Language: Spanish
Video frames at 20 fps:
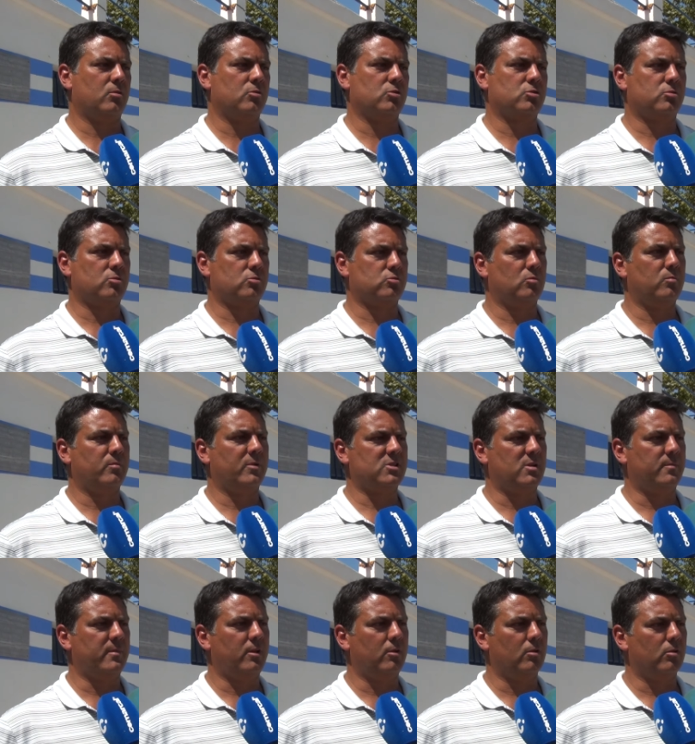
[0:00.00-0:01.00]
con nosotros un mes
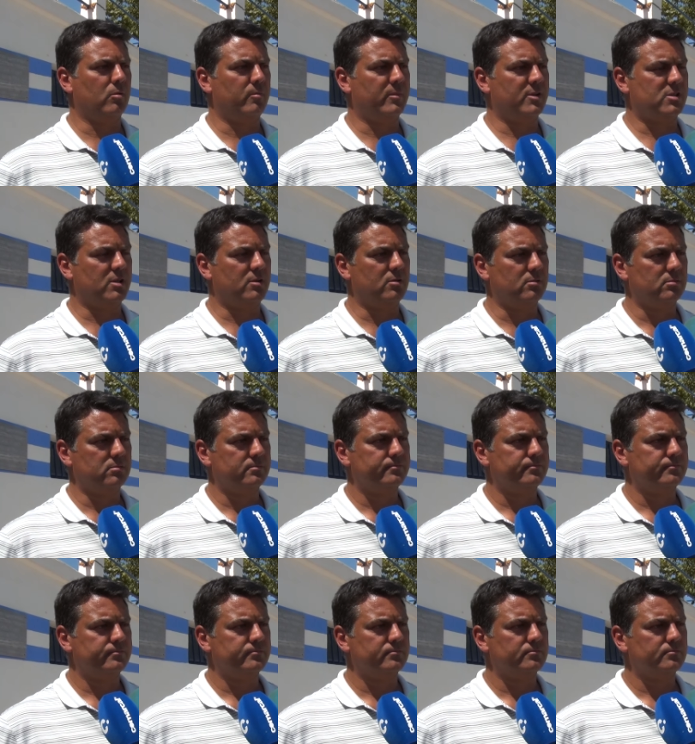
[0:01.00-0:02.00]
y medio, dos meses, ¿no?
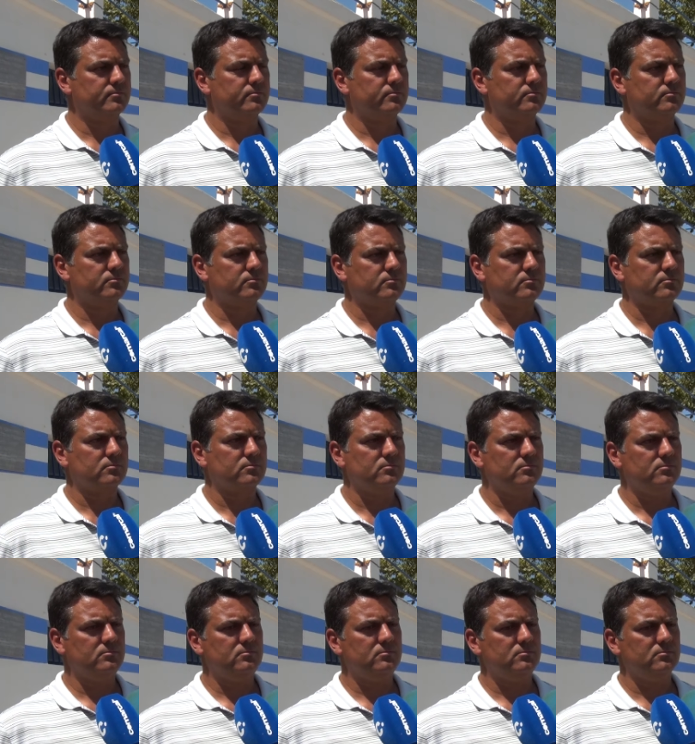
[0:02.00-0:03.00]
próximo domingo partido ante el
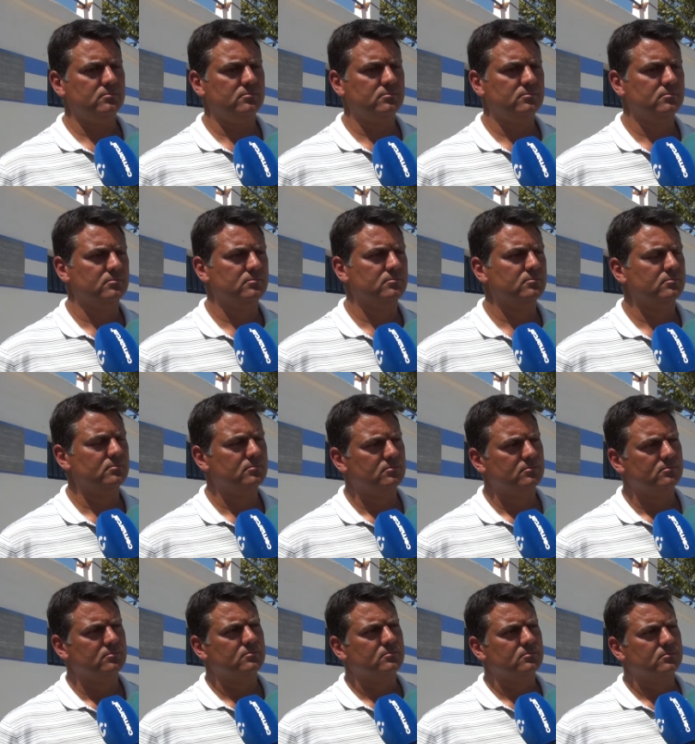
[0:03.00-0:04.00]
Imperial de Achiari,
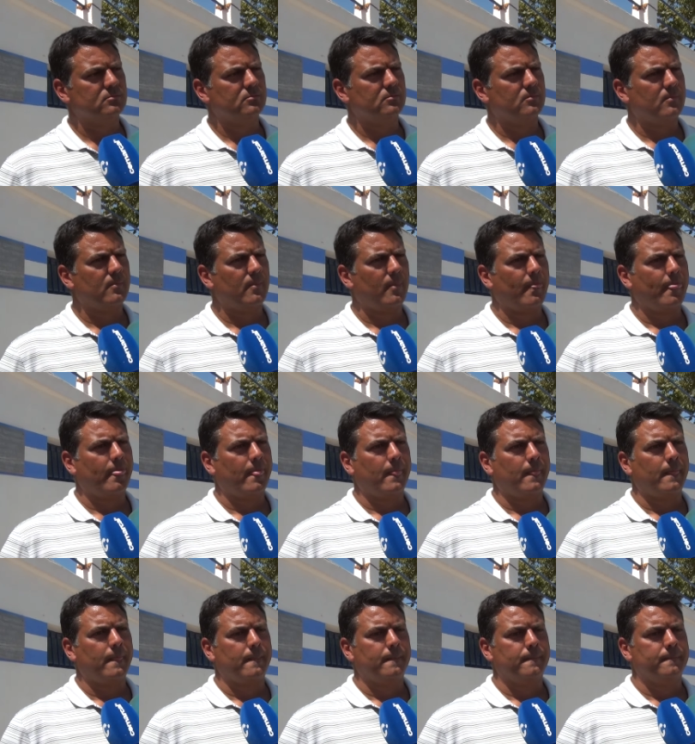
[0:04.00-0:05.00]
me imagino que un
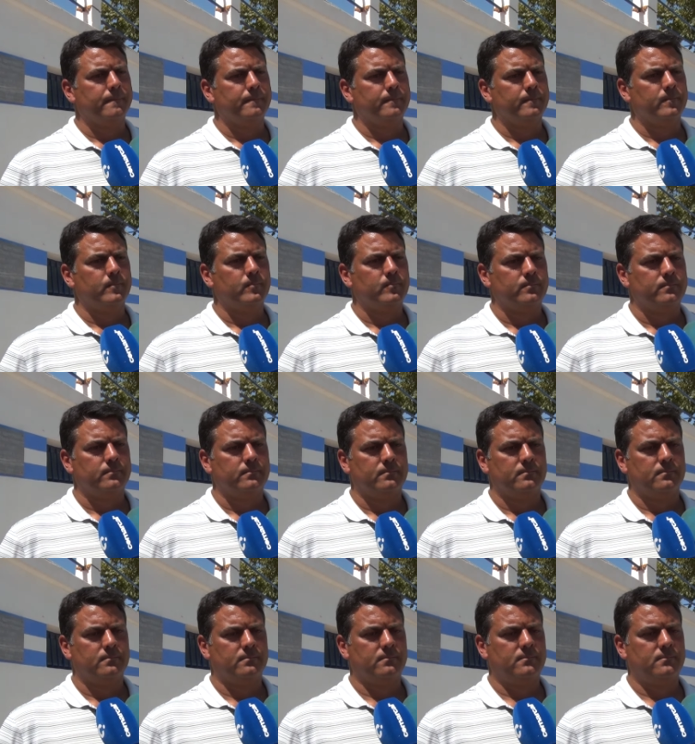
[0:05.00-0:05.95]
partido especial también, ¿no?